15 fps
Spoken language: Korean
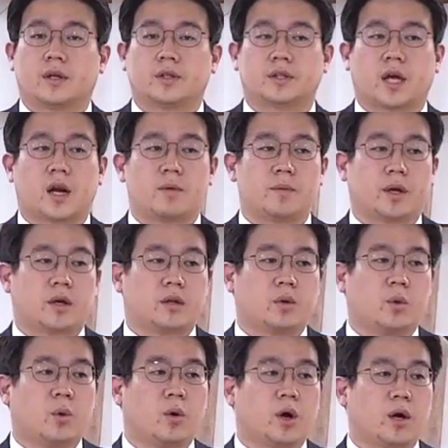예, 사람에게는
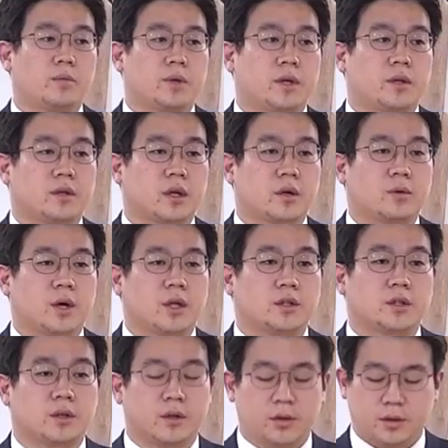오감이 있다고
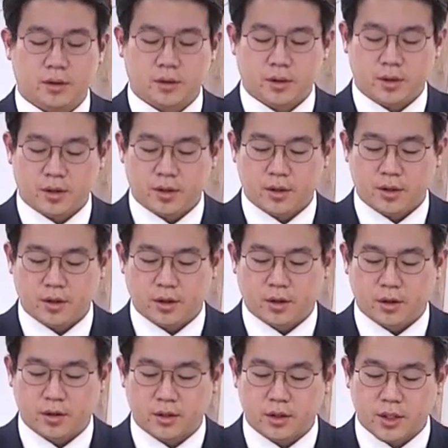하죠.
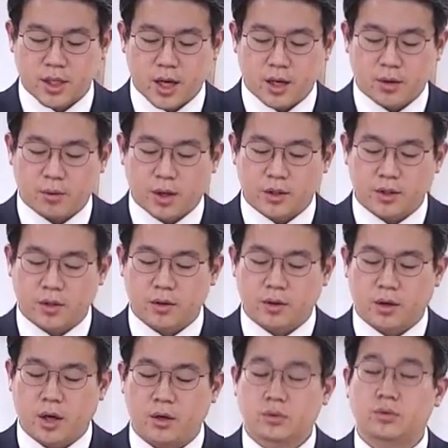어, 시각과
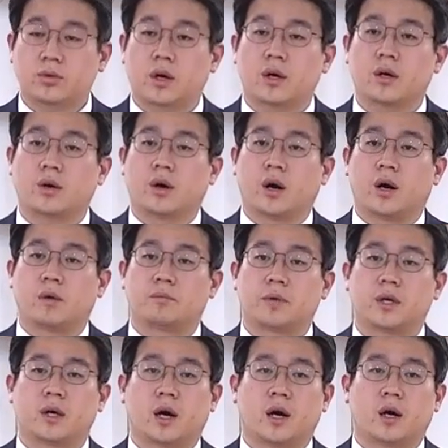청각, 후각과
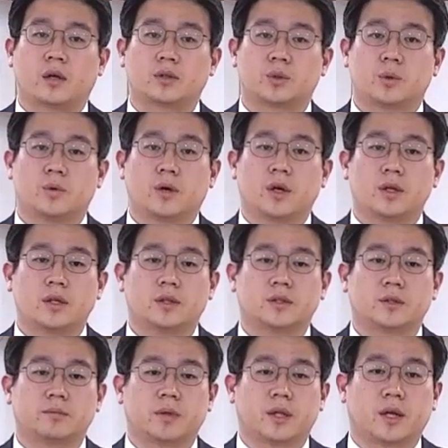미각, 촉각이
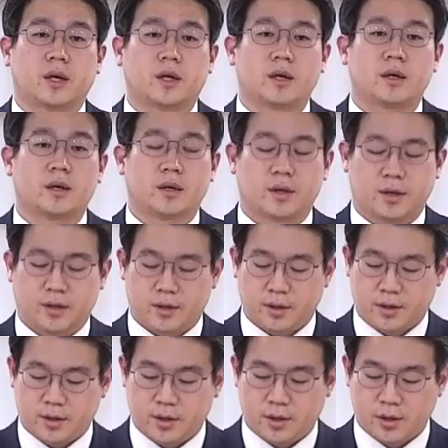있습니다.
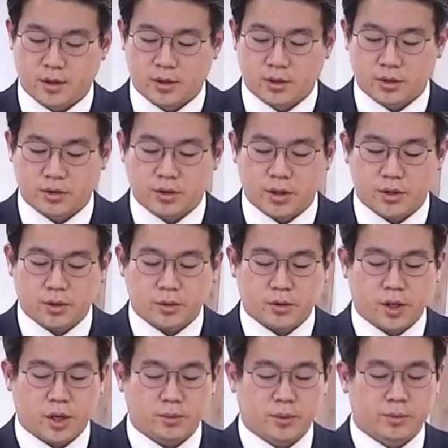그
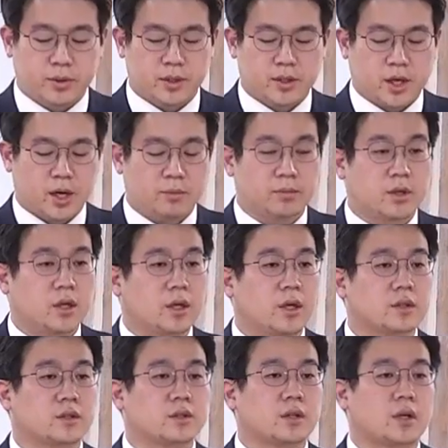중에서도 대부분의
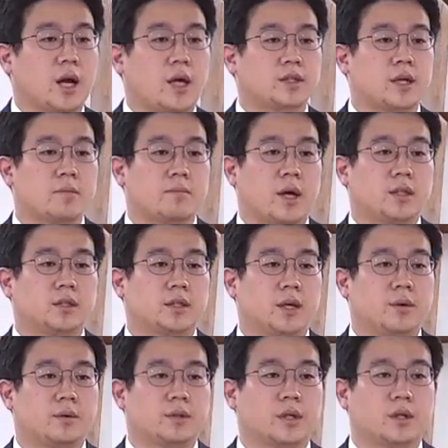사람들에게 있어서 가장 많이
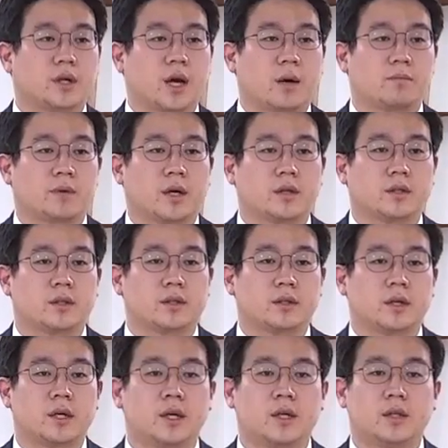사용되는
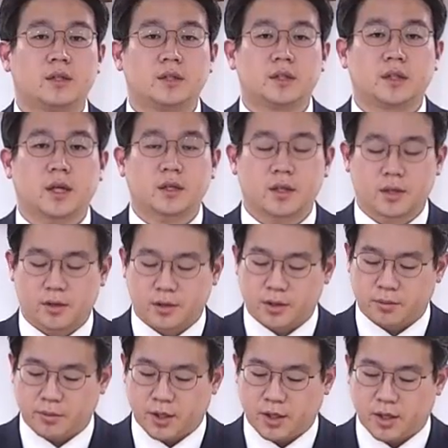감각은 시각일
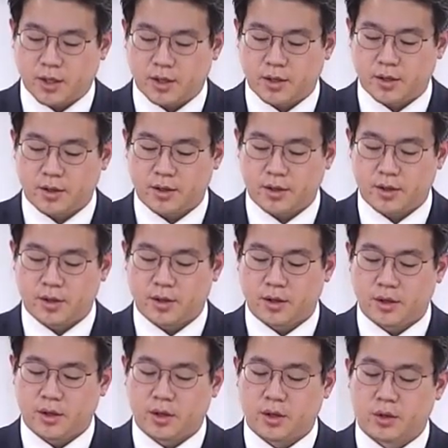것입니다.
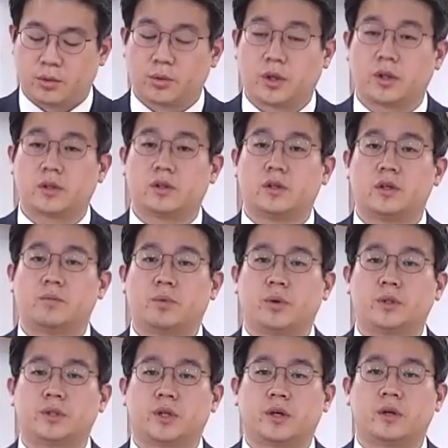우리는 늘
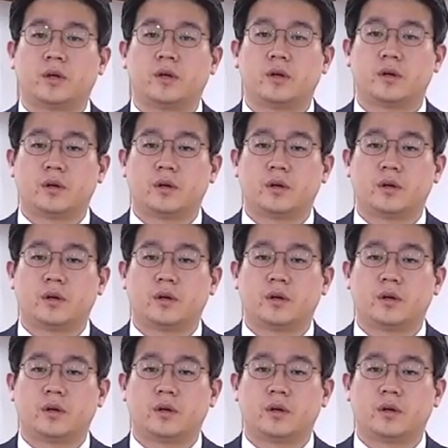보죠.